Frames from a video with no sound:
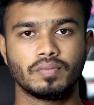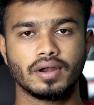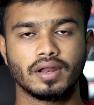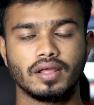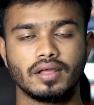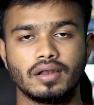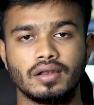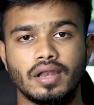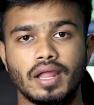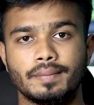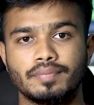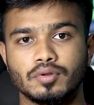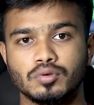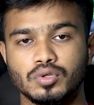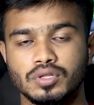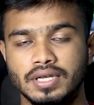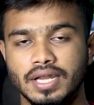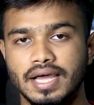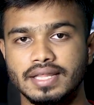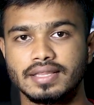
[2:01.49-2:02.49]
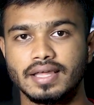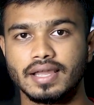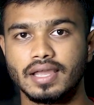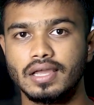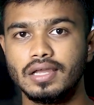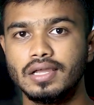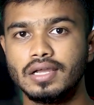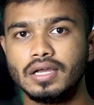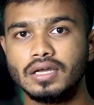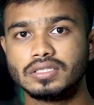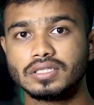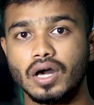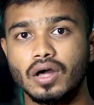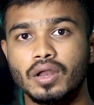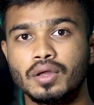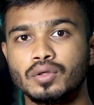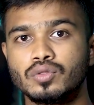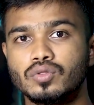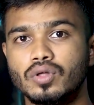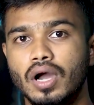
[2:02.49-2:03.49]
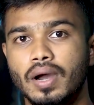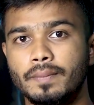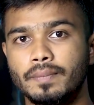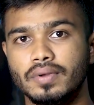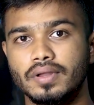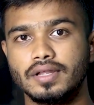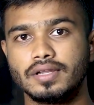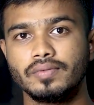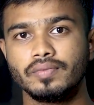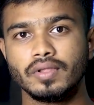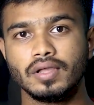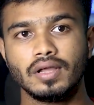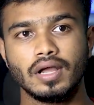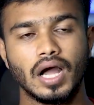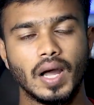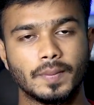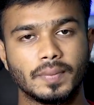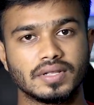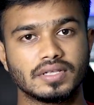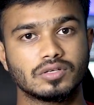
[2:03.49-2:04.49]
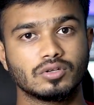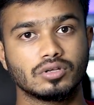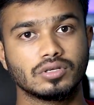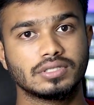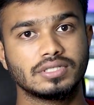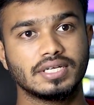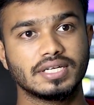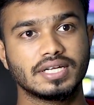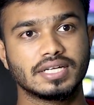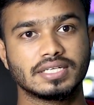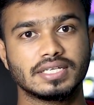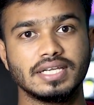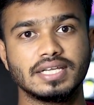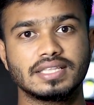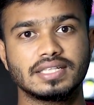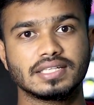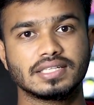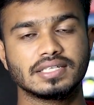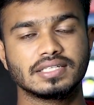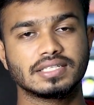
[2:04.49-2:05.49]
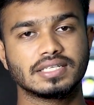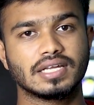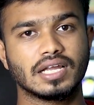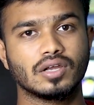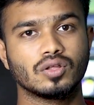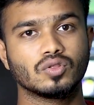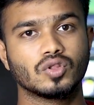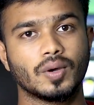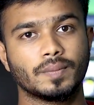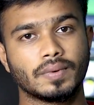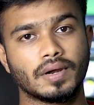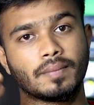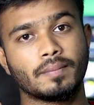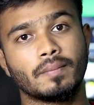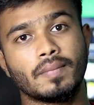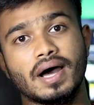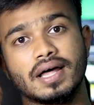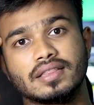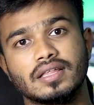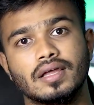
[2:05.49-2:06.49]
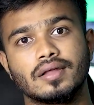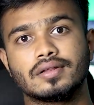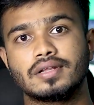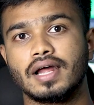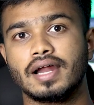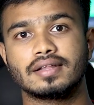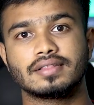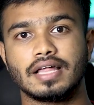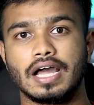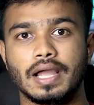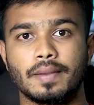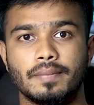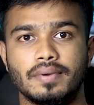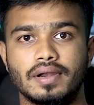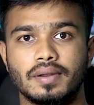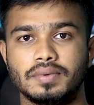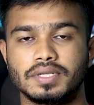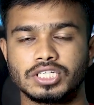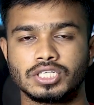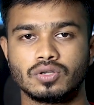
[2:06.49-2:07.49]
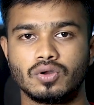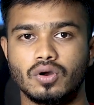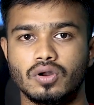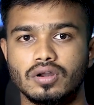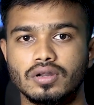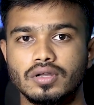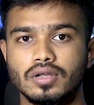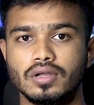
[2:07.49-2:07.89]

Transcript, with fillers: মানে ল্যাপটপ যদি না থাকে তাহলে কিন্তু আপনি আপনার যেটা শিখতেছেন সেটা কিন্তু আপনার মাথায় আর থাকবে না বেশিক্ষণ